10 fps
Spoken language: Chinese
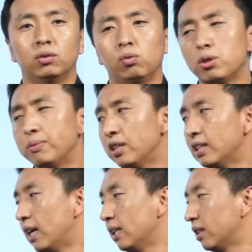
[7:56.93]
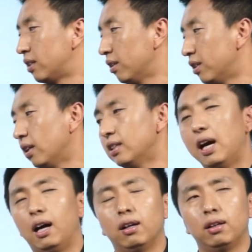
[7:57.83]
为什么降价呢？其实降
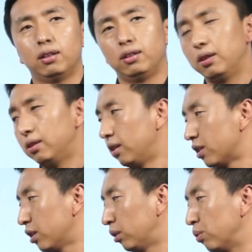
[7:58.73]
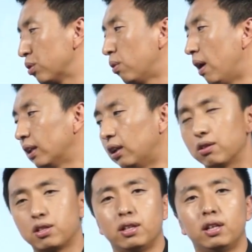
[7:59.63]
价也是同质化
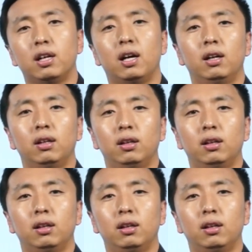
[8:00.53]
导致的一个